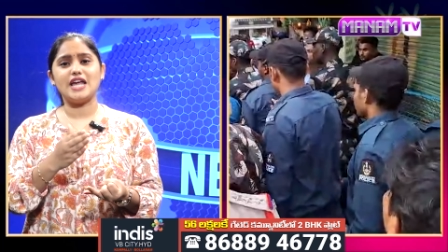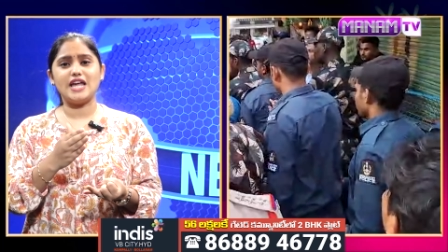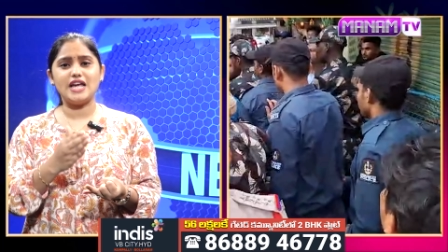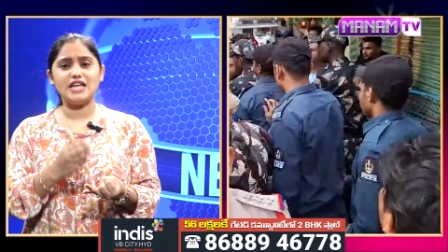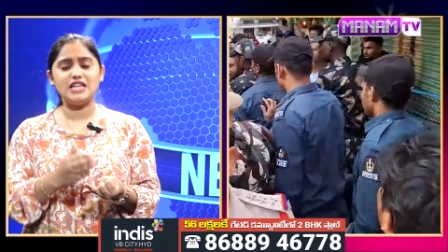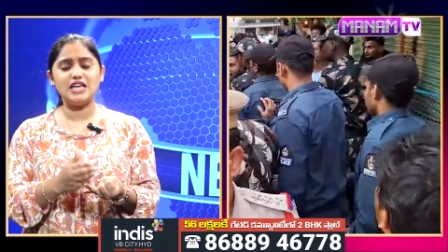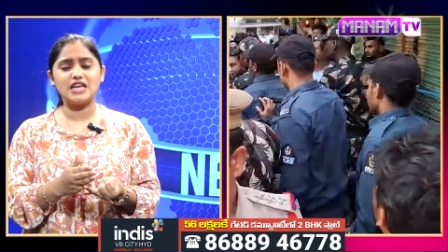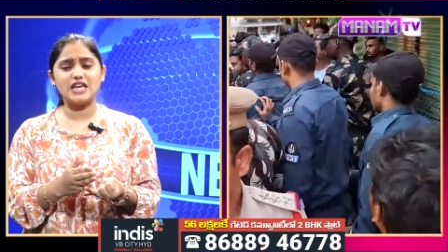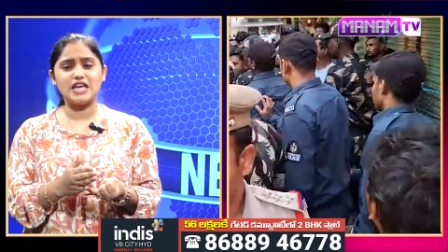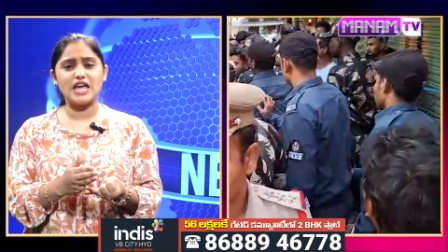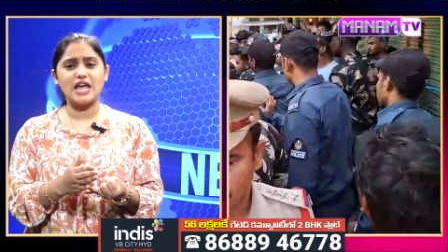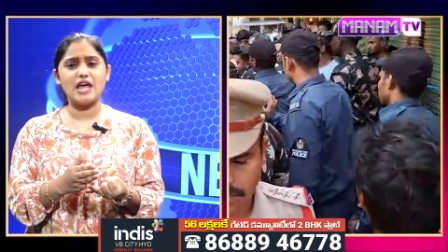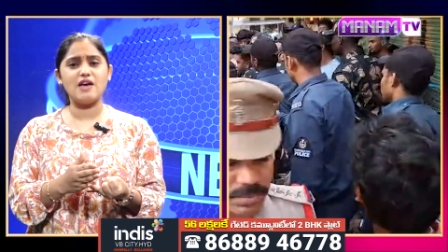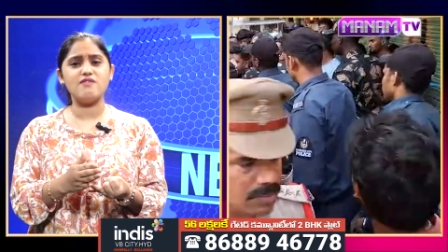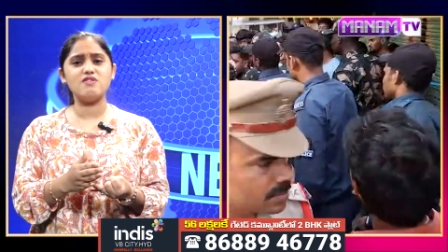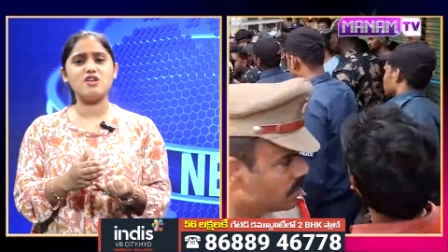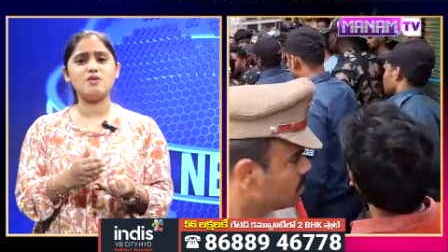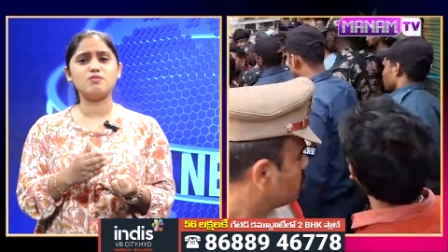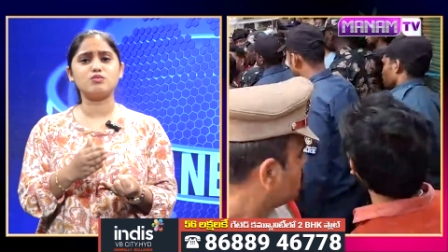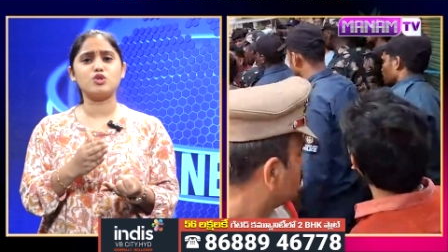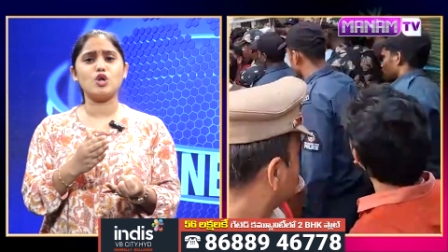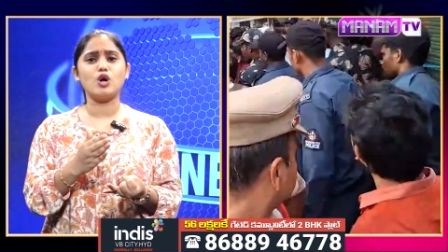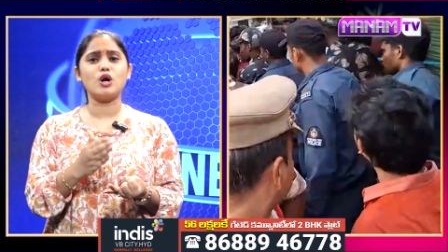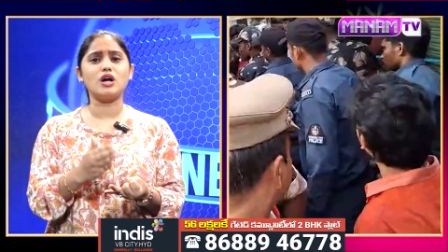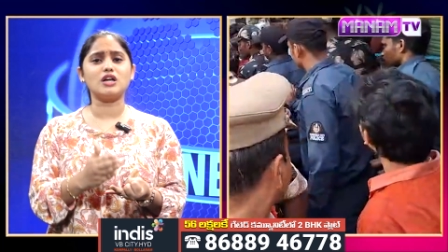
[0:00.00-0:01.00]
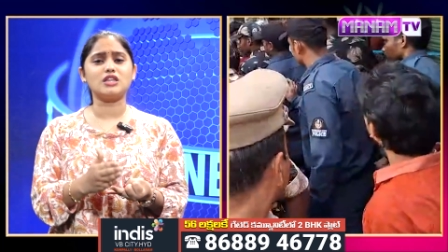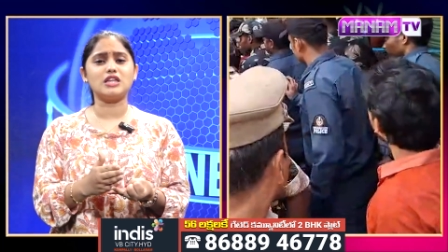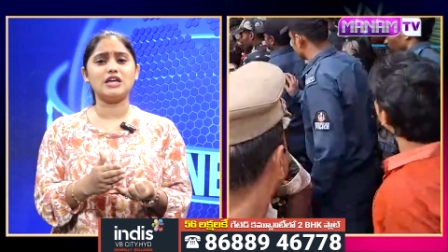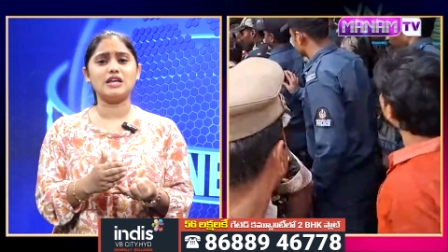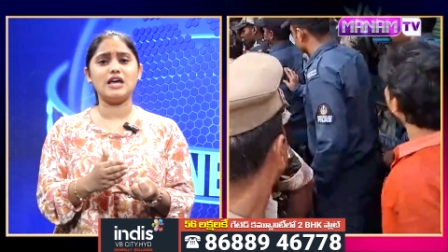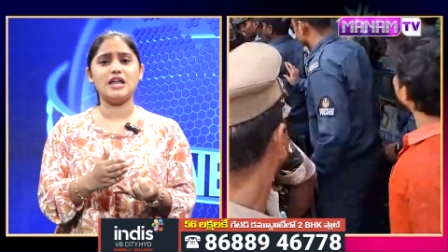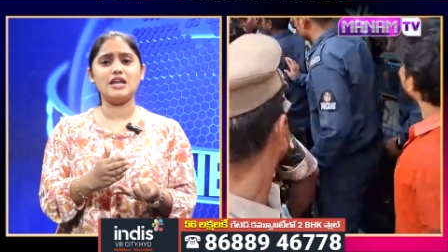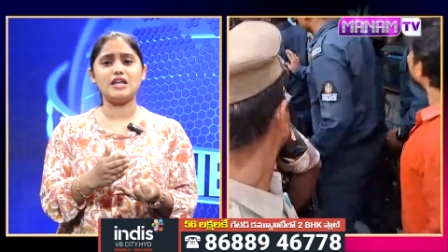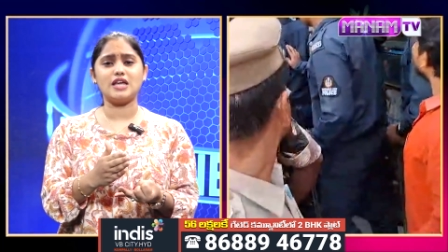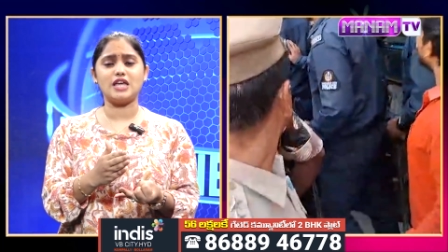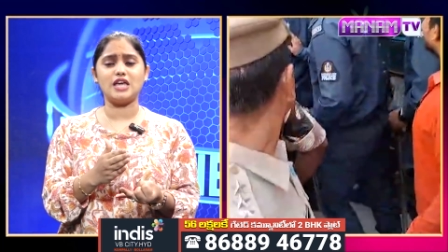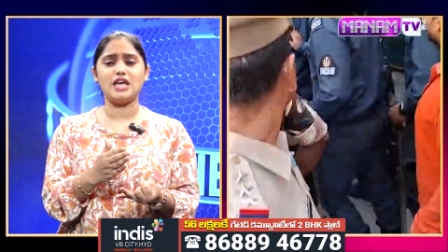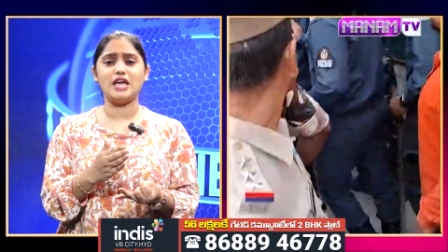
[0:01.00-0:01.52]
ఇది కేవలం
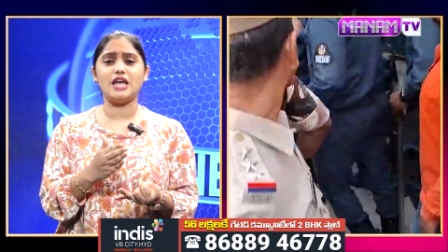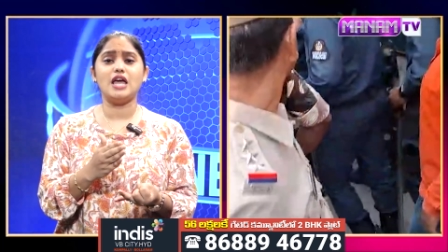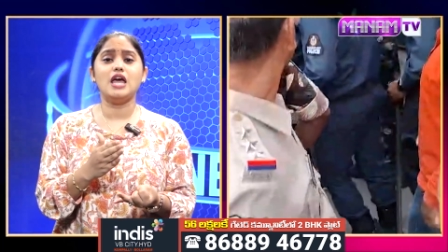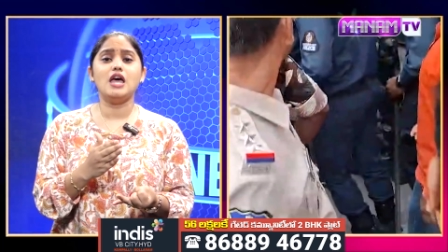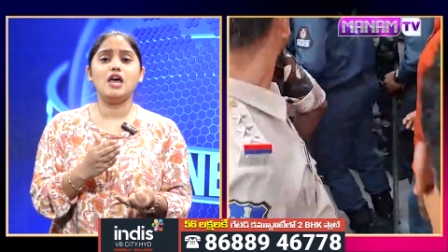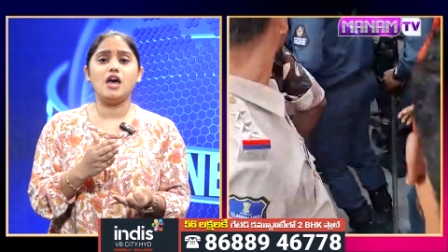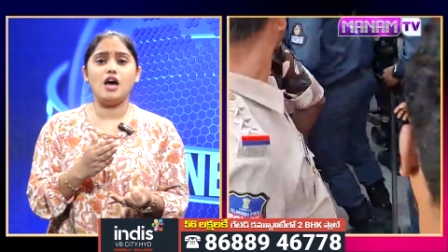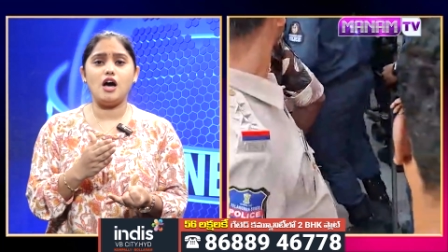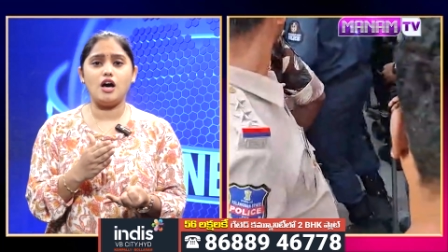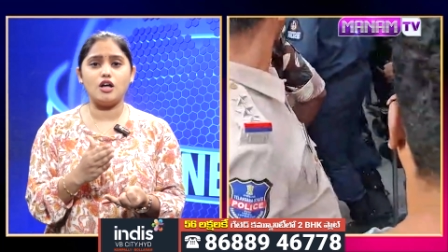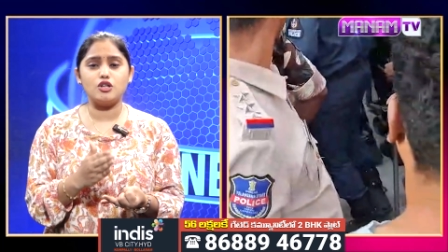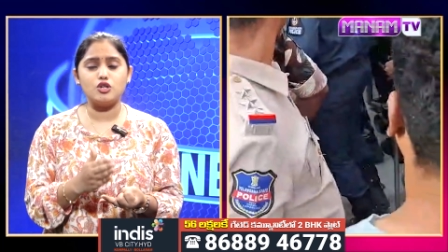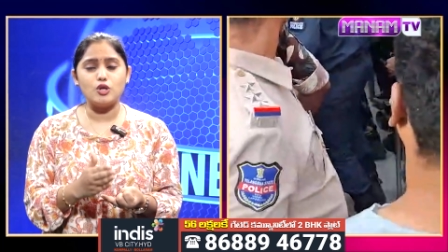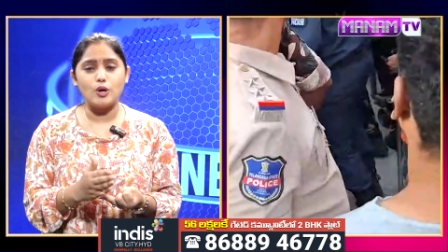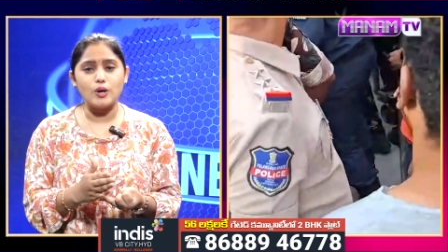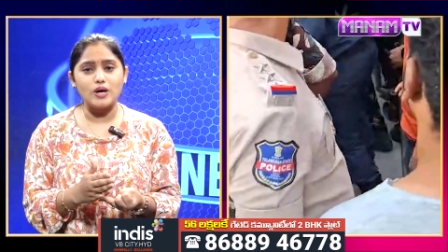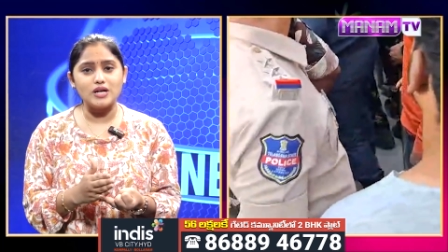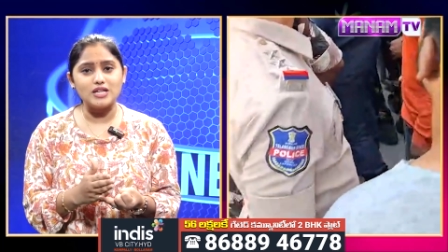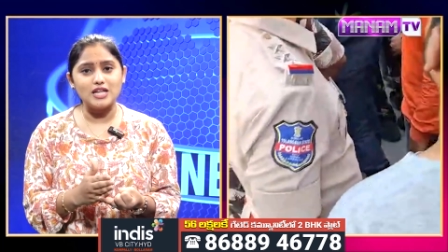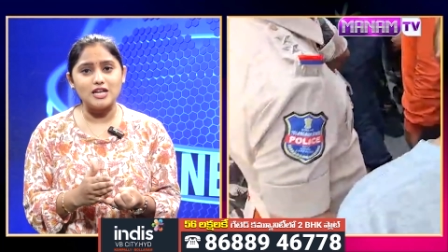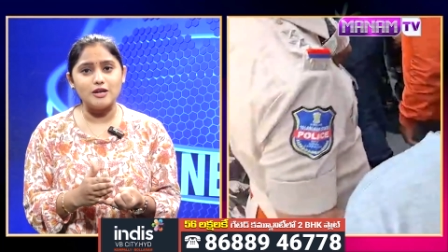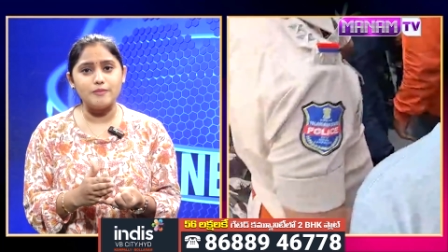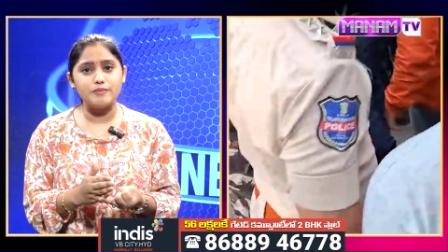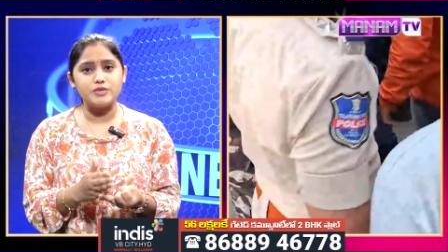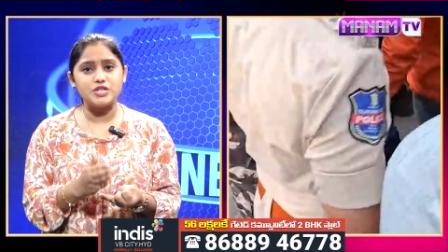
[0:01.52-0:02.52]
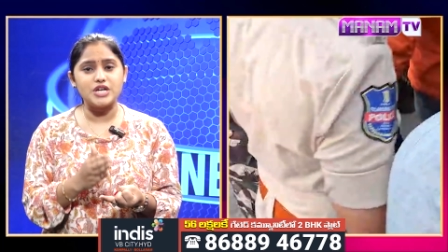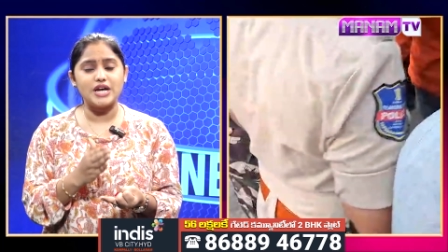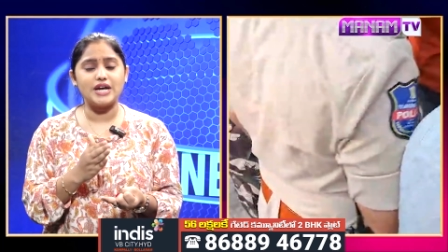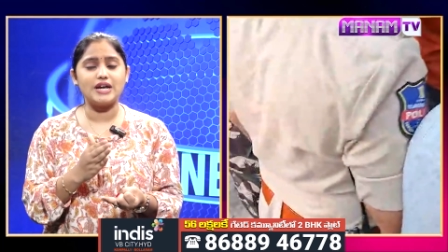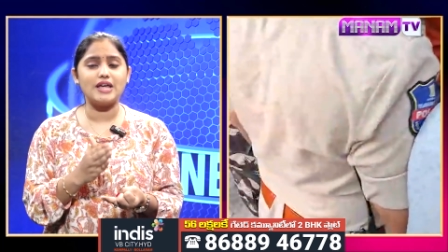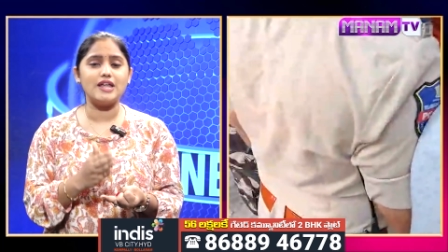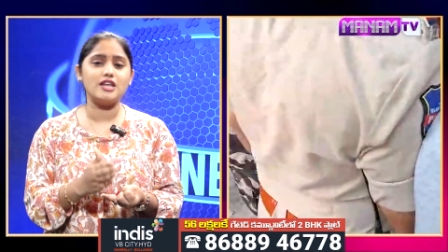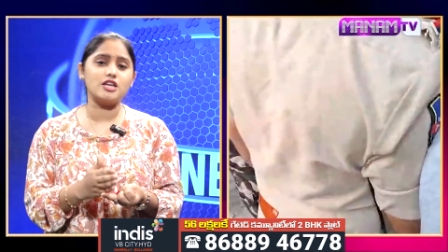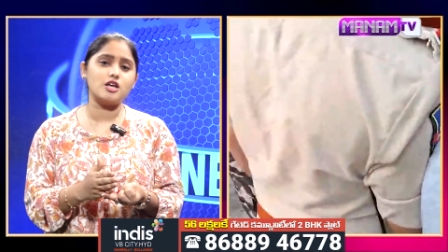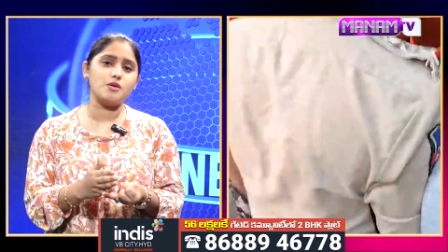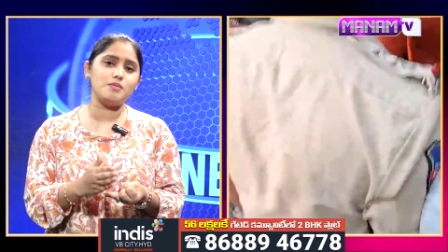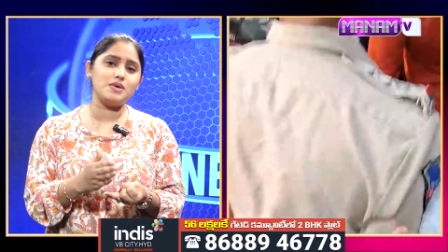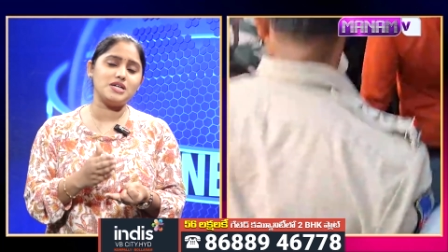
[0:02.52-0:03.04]
దొంగతనానికి దొంగతనం
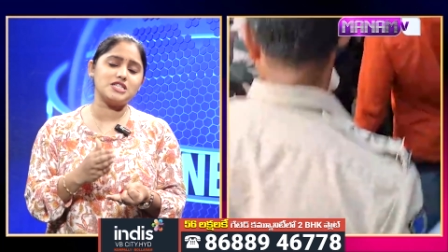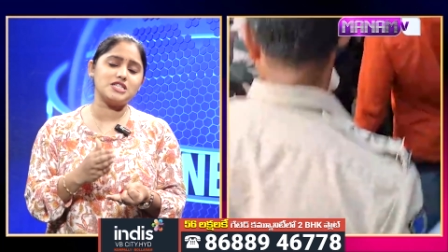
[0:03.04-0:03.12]
చేయడానికి